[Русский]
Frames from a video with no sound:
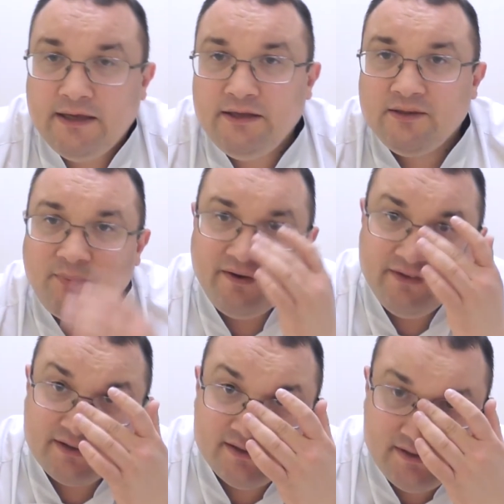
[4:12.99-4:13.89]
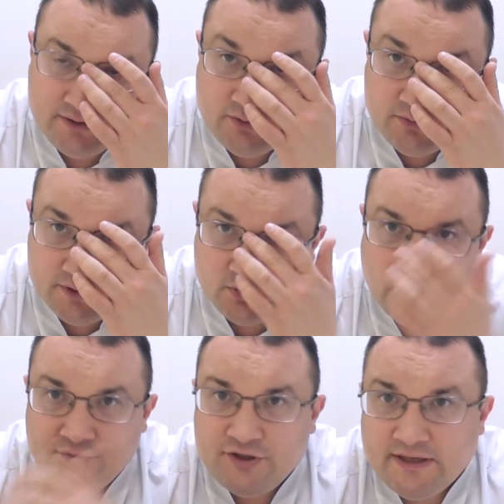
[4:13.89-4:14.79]
И на поверхности этих
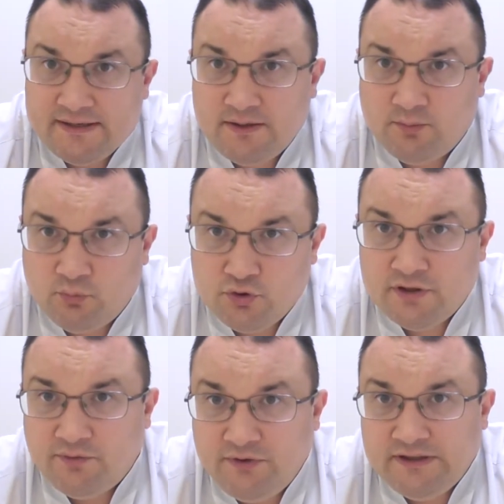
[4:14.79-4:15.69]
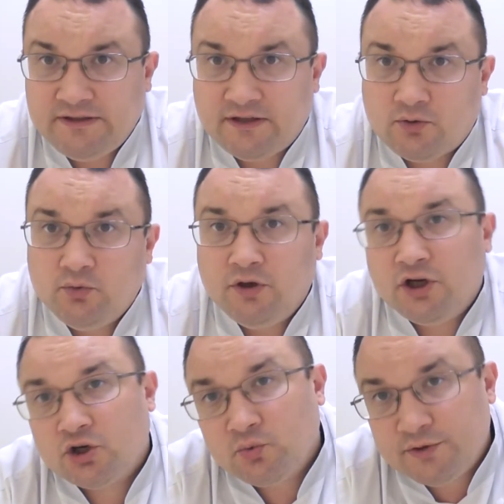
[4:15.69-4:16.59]
узелков часто можно видеть такую
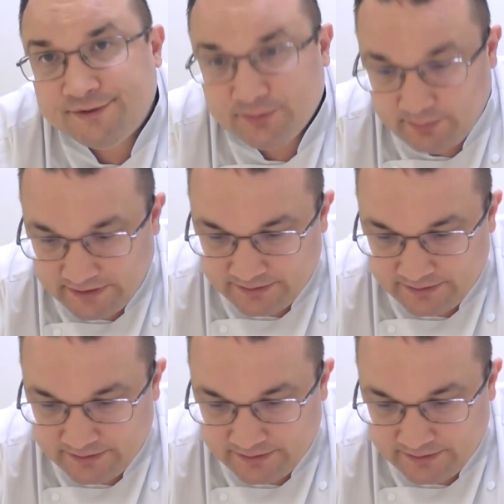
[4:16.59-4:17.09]
эрозию.